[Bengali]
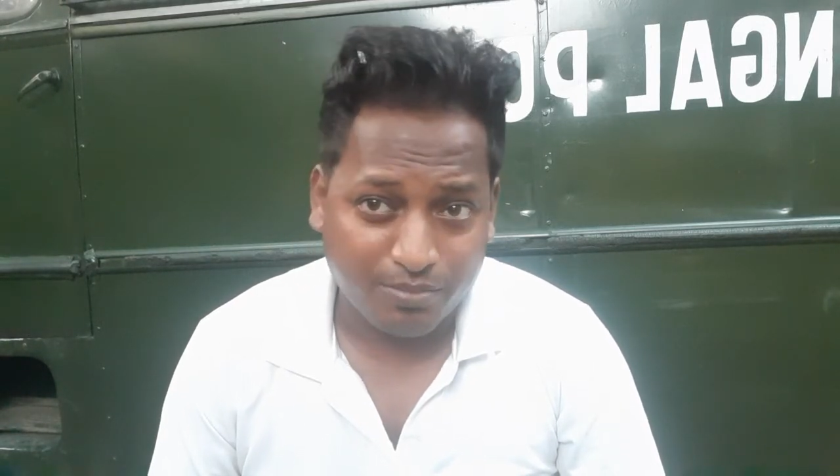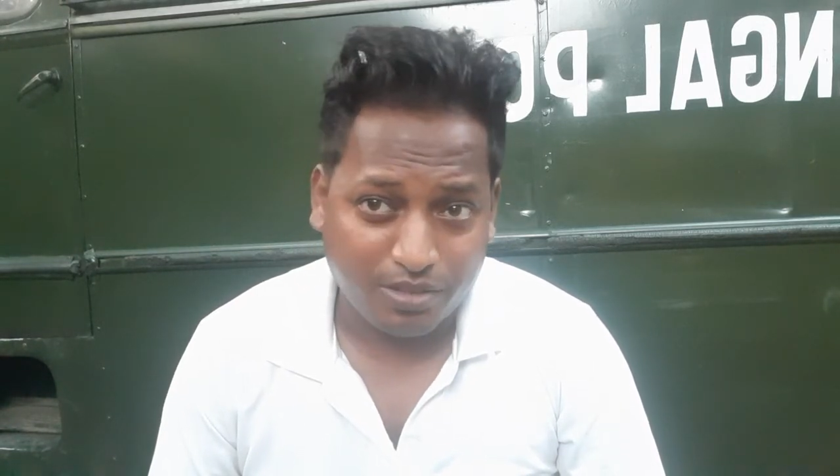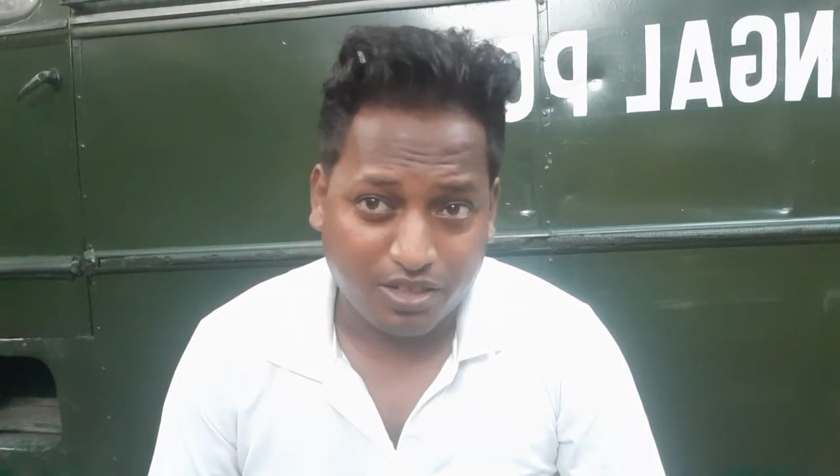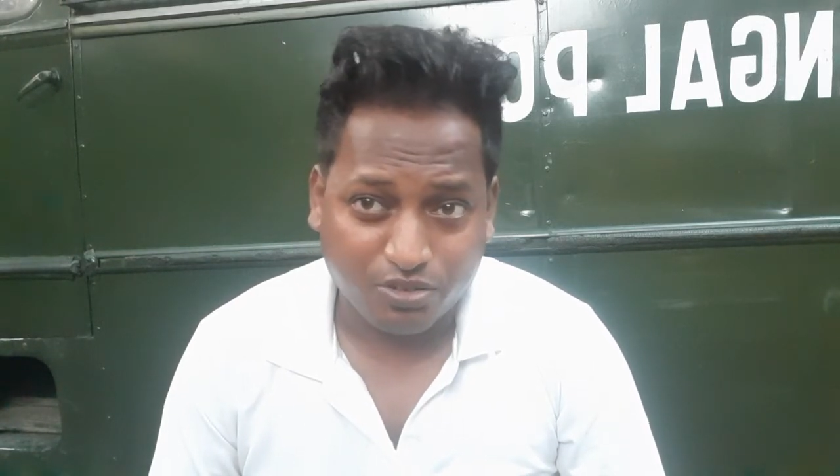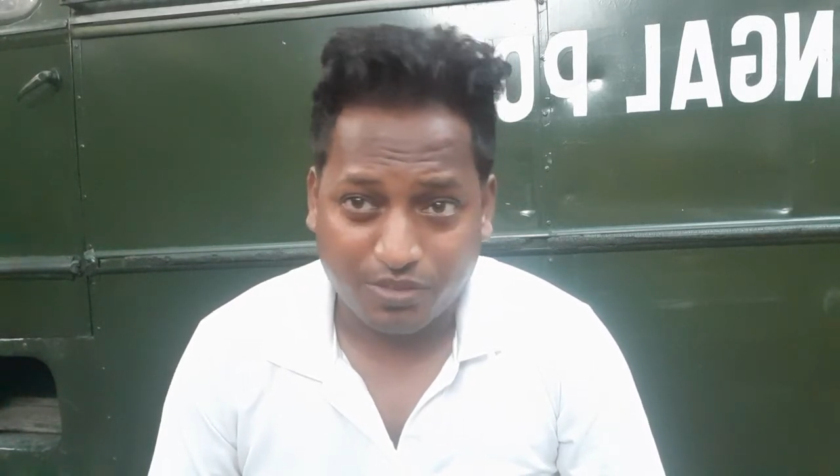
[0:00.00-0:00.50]

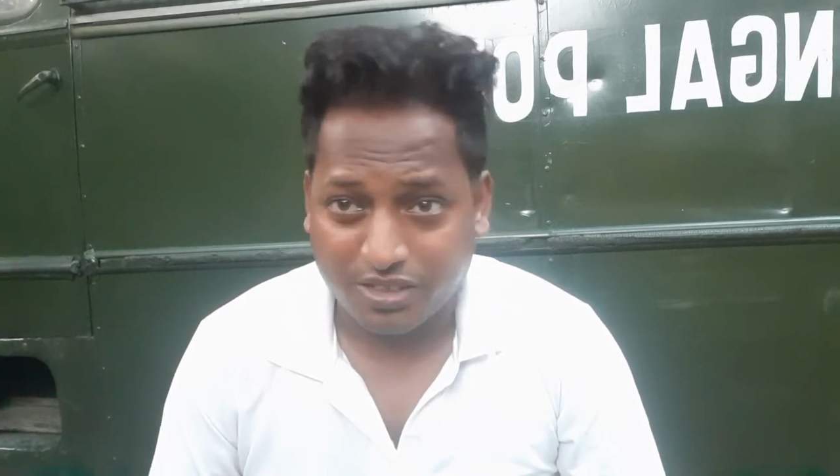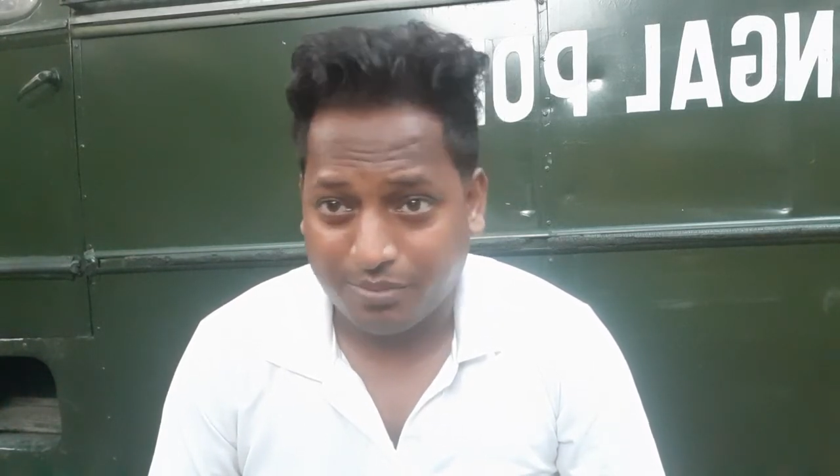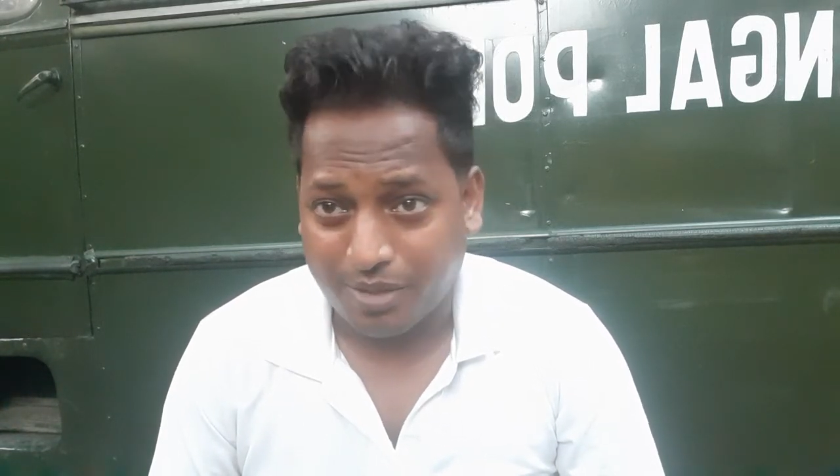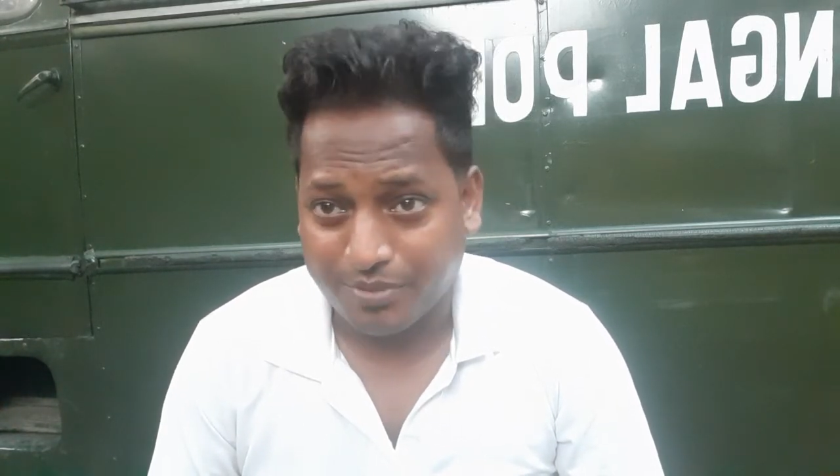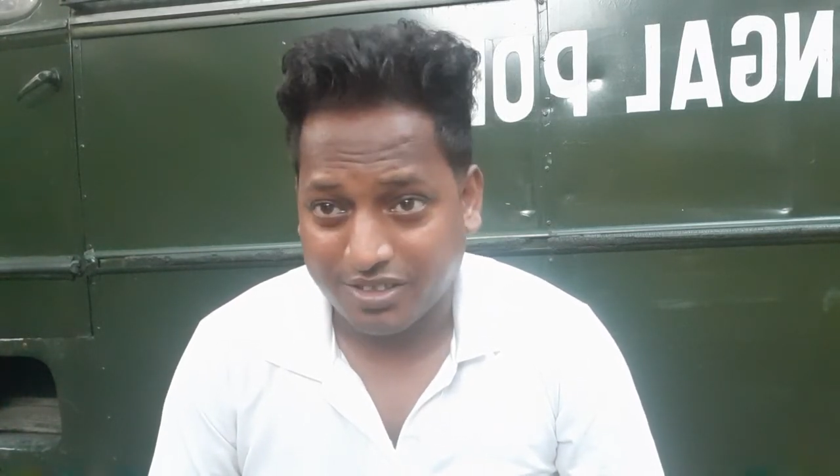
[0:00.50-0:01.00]
বা তোমাদের
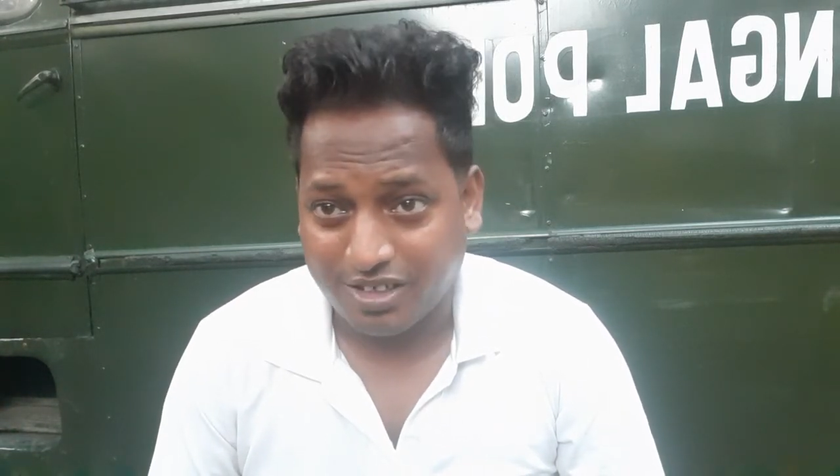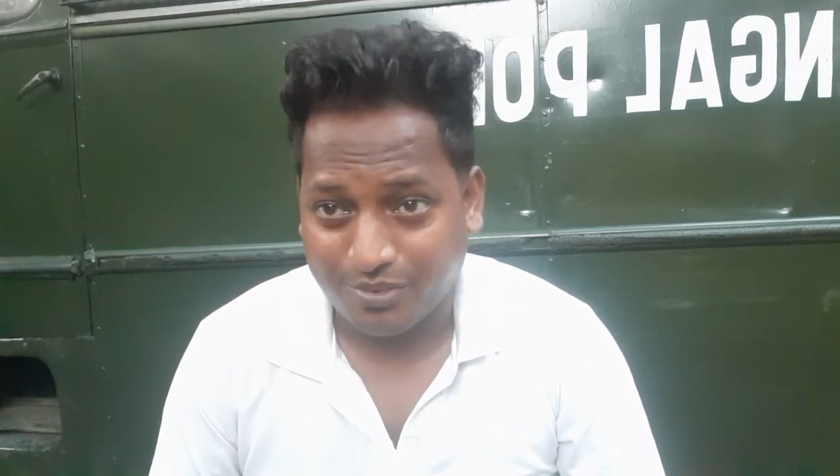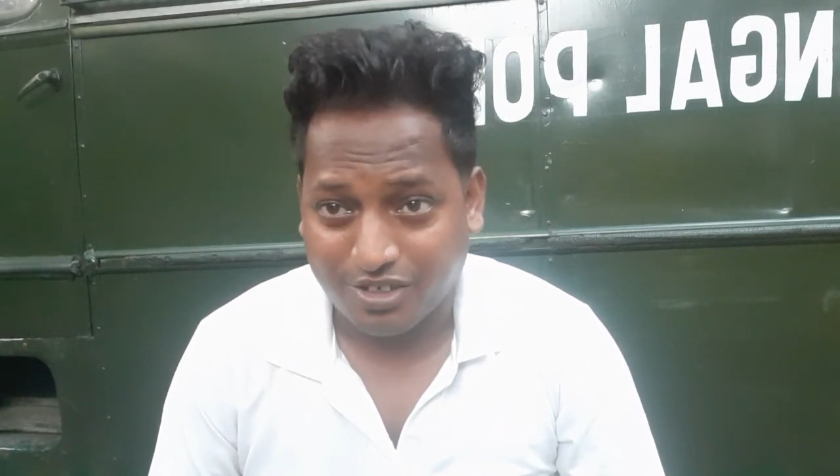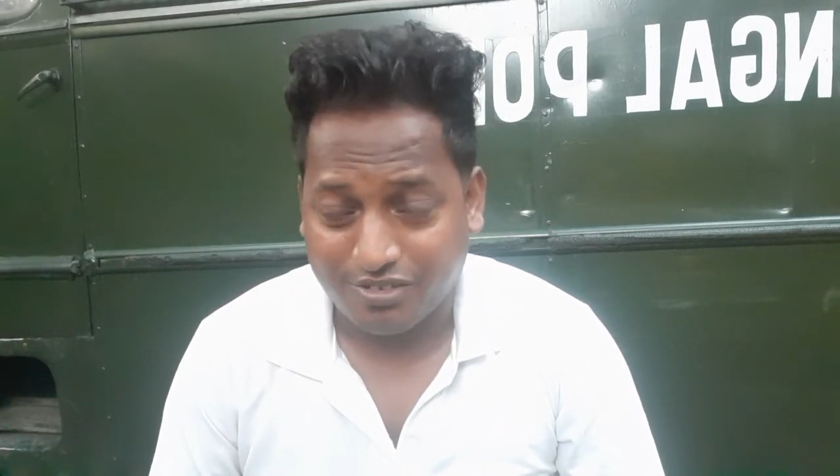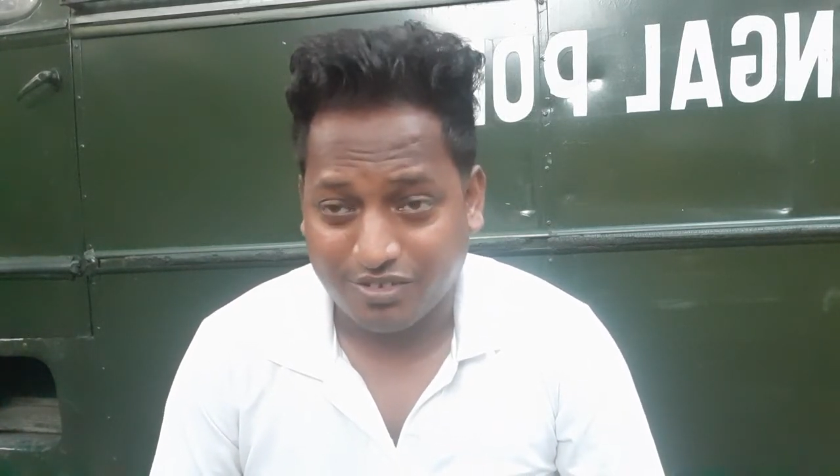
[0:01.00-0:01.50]
বা আপনাদের
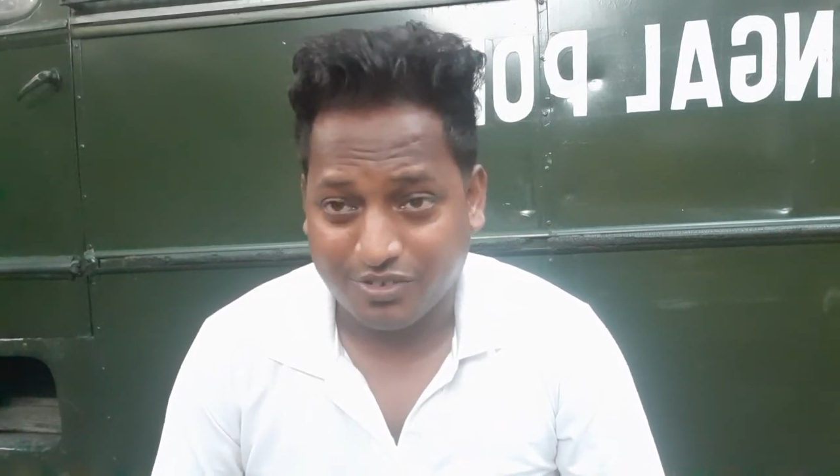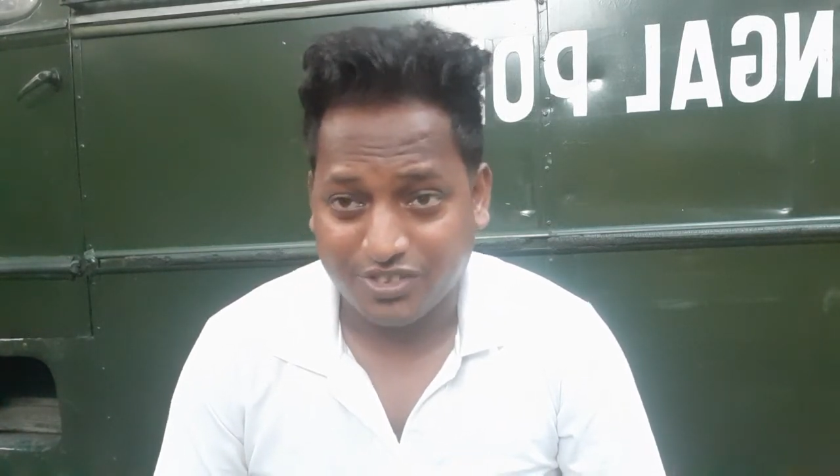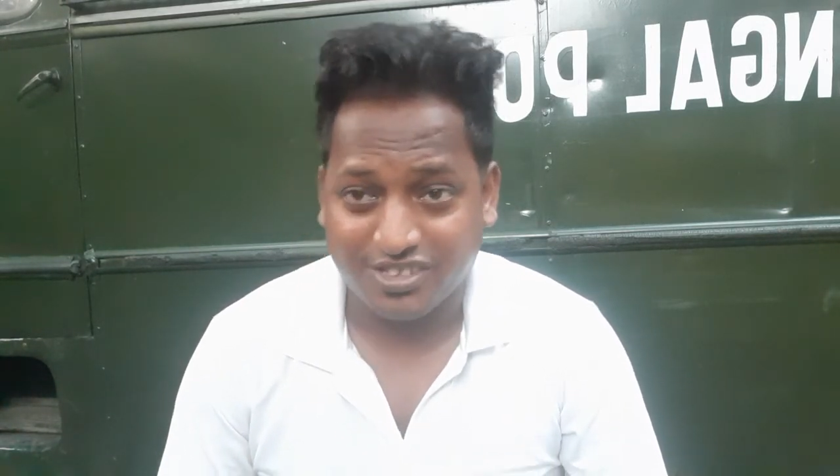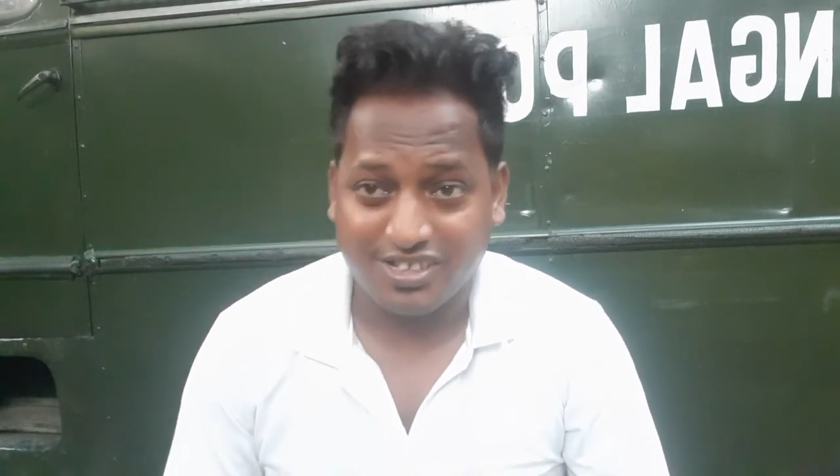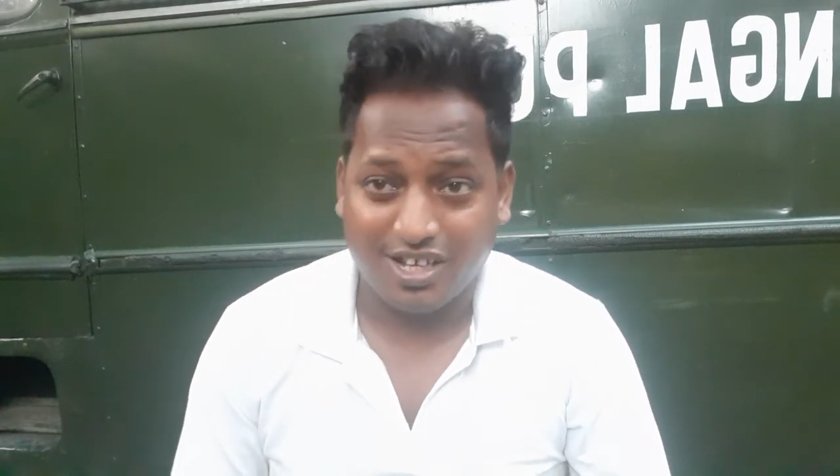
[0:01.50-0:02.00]
আমার অন্যান্য
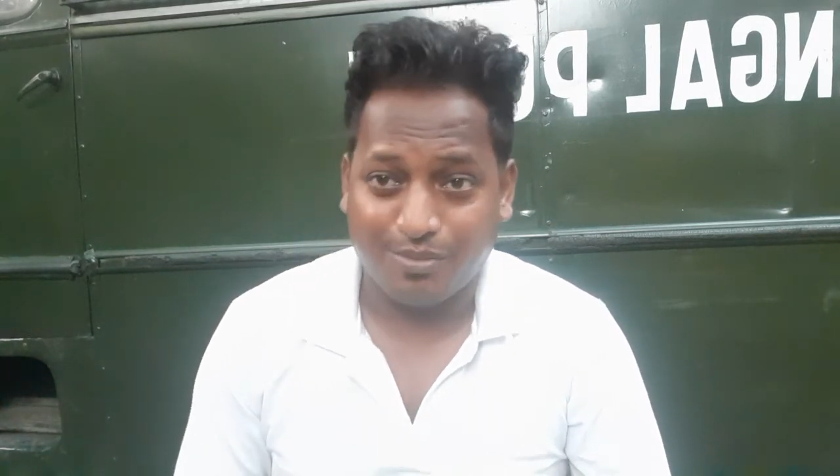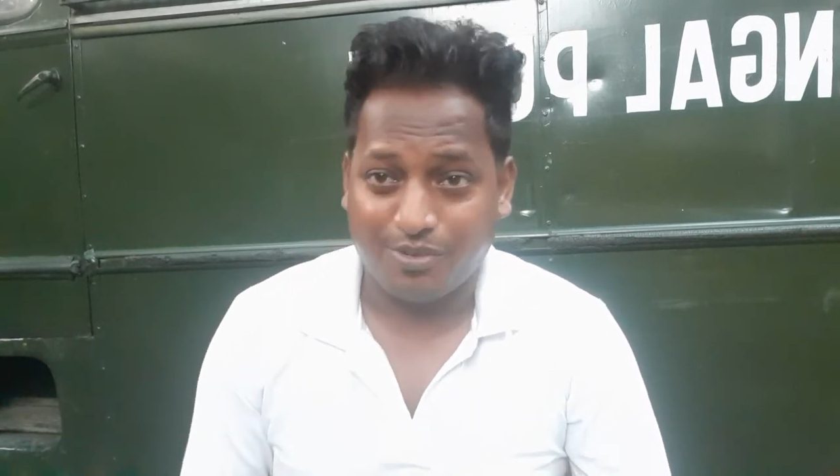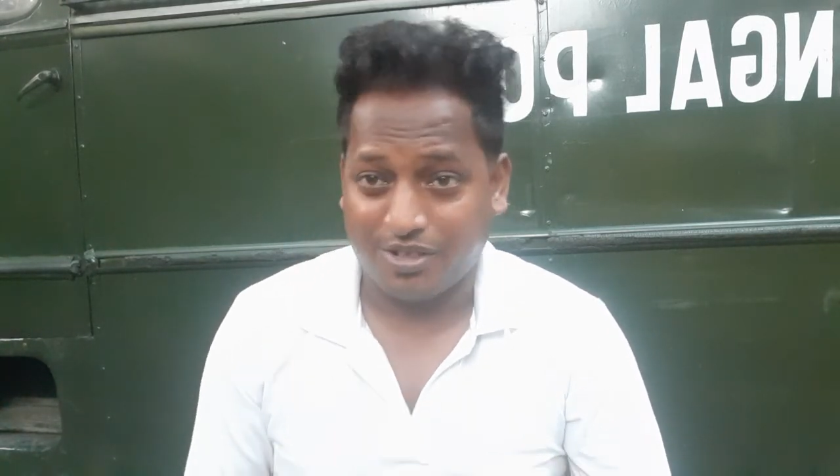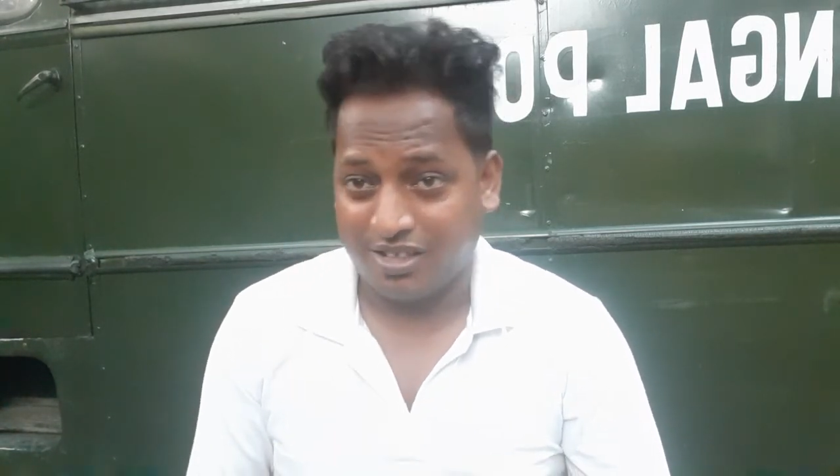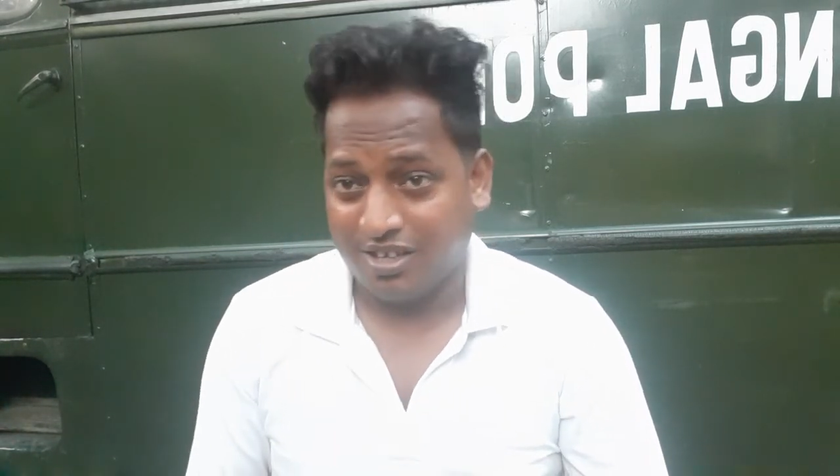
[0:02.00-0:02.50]
সিনিয়র বা
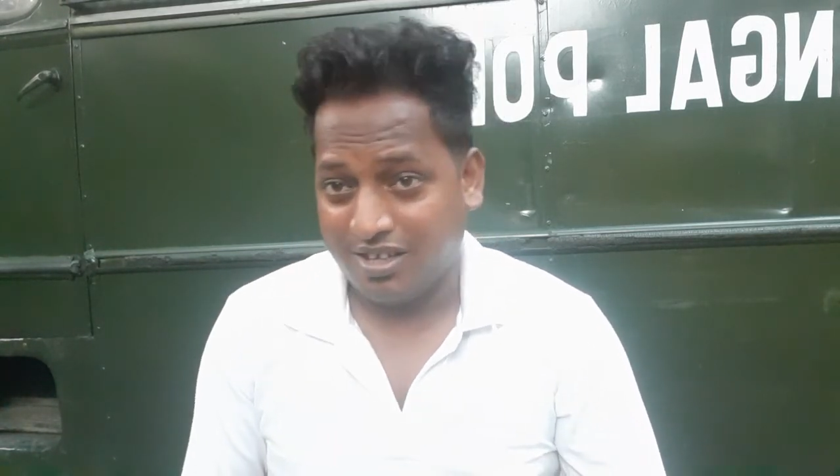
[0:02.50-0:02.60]
আমার